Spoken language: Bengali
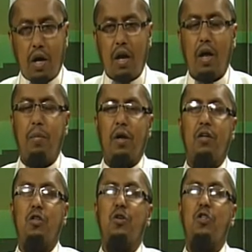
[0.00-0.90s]
আল্লাহ
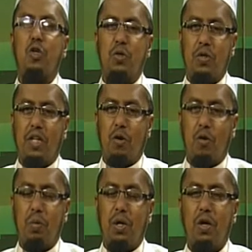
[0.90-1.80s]
আপনাকে জন্য সহযোগিতা
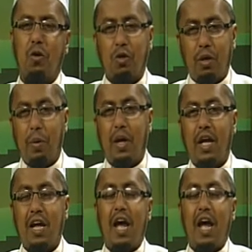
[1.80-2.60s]
করবে হতে পারে